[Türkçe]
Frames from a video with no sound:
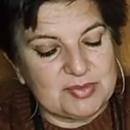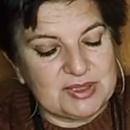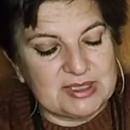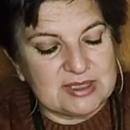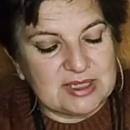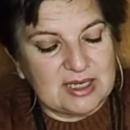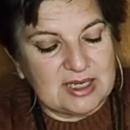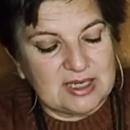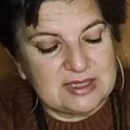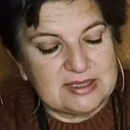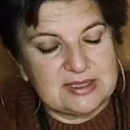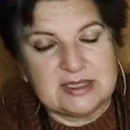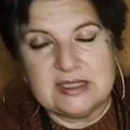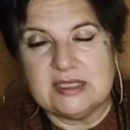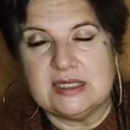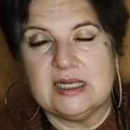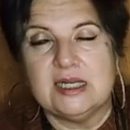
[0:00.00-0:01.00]
bir
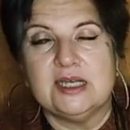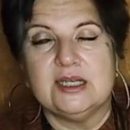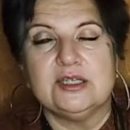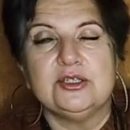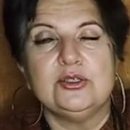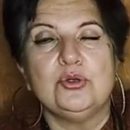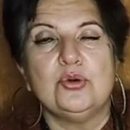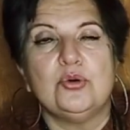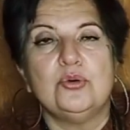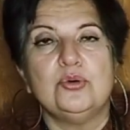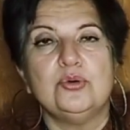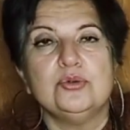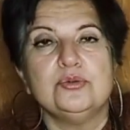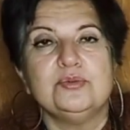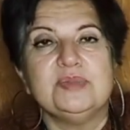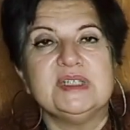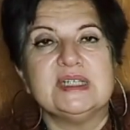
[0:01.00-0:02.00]
hayli
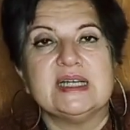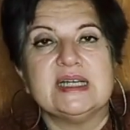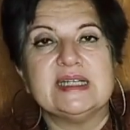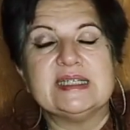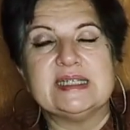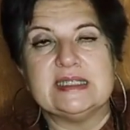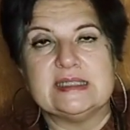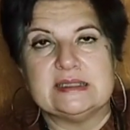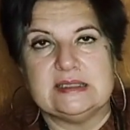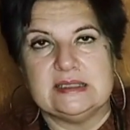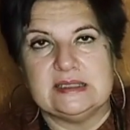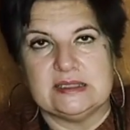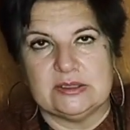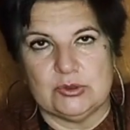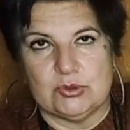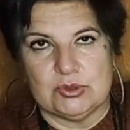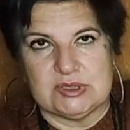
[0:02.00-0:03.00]
yoğun bir
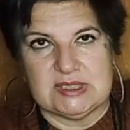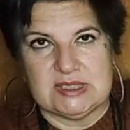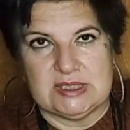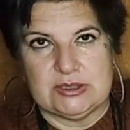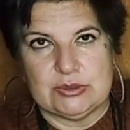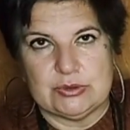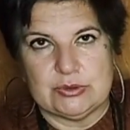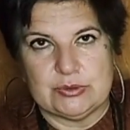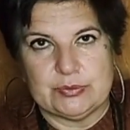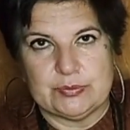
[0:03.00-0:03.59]
hareketlilik gözleniyor.